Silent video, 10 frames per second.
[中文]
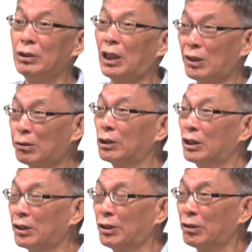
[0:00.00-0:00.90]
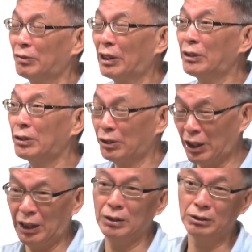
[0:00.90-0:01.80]
亚里士多德的哲学翻翻就是
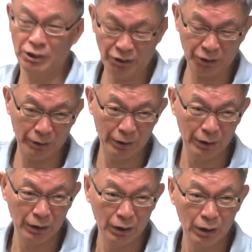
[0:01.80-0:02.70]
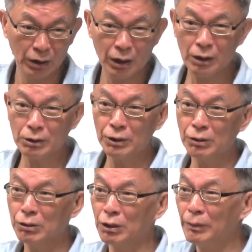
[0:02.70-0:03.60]
categories，categories
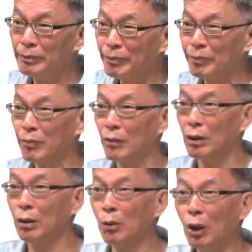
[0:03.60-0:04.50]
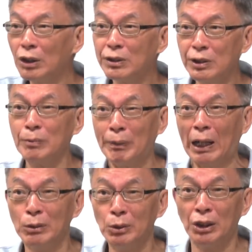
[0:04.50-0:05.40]
就是说，我只
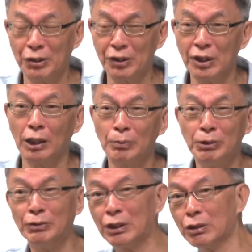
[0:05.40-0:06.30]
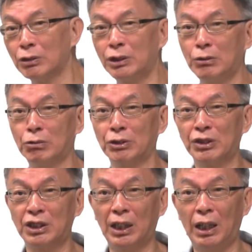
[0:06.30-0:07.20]
把我知道的部分重新组
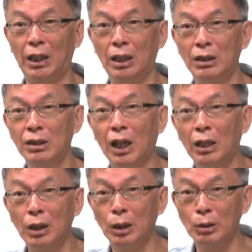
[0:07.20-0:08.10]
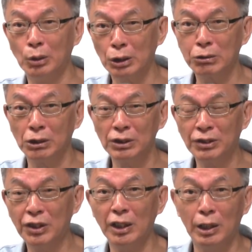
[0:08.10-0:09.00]
织起来，然后我说
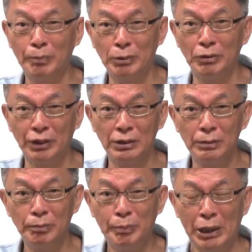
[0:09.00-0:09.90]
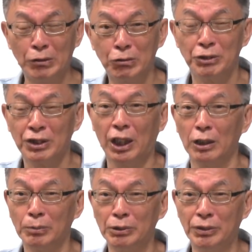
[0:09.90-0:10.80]
这个部分被组织
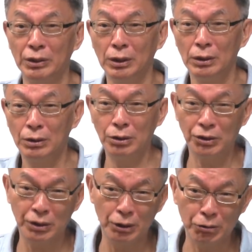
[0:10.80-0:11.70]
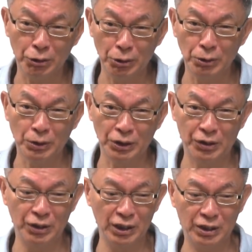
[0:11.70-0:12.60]
好的部分就是你所拥有的
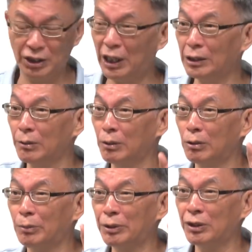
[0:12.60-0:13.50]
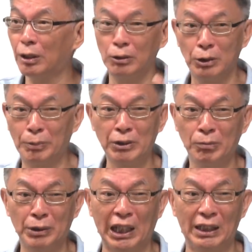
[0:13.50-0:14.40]
世界，其他的我不知道，我就不
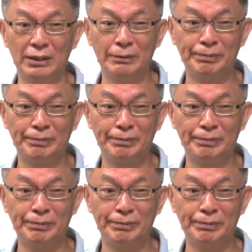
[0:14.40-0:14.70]
不谈了，